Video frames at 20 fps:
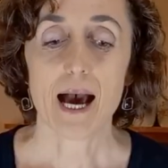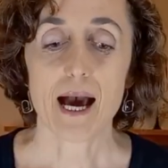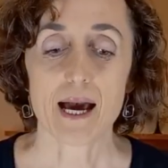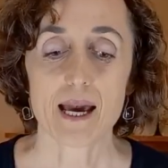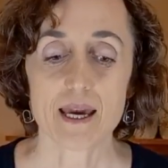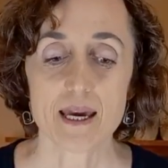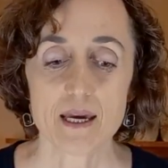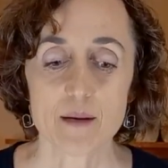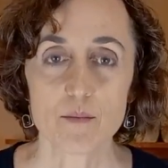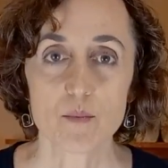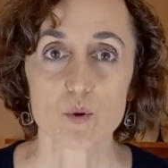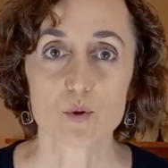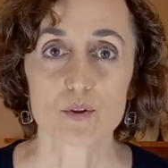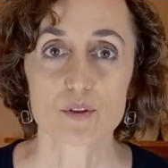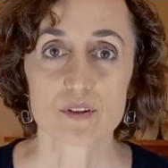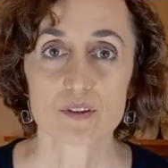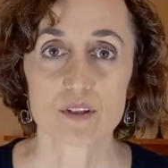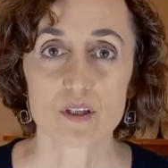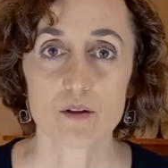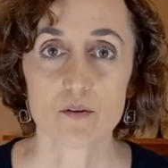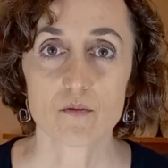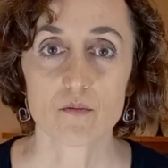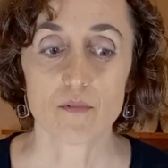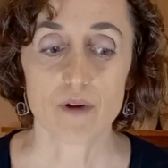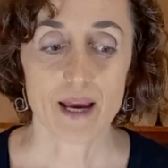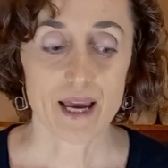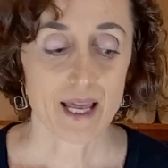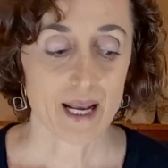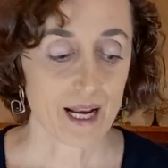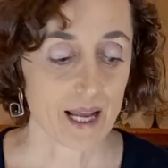A emoção,
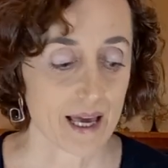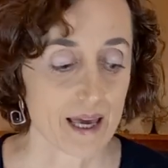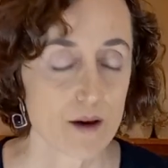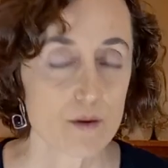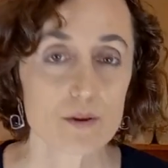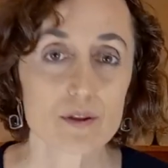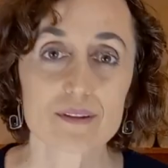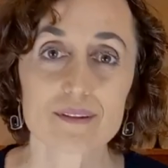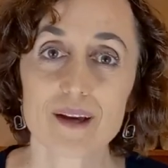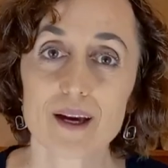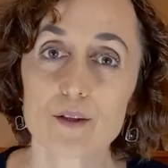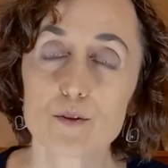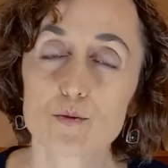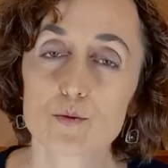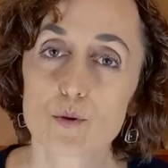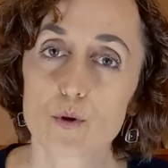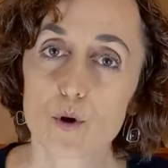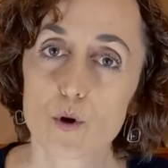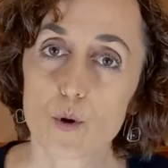ela é o que está no